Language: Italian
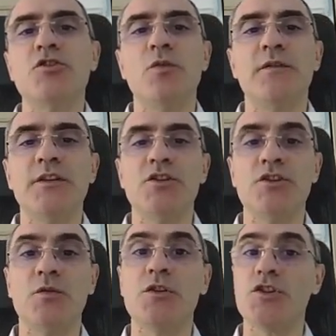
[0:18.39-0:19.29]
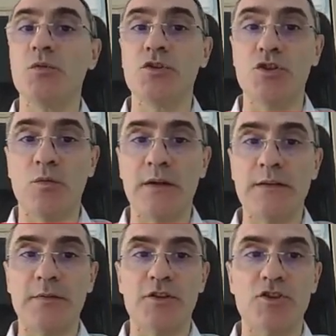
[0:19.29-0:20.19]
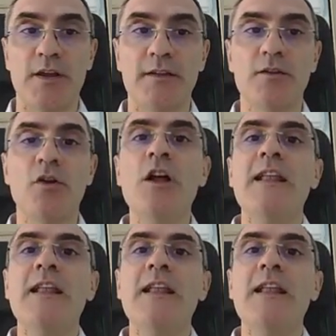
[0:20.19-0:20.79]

5,25 e il 5,50%.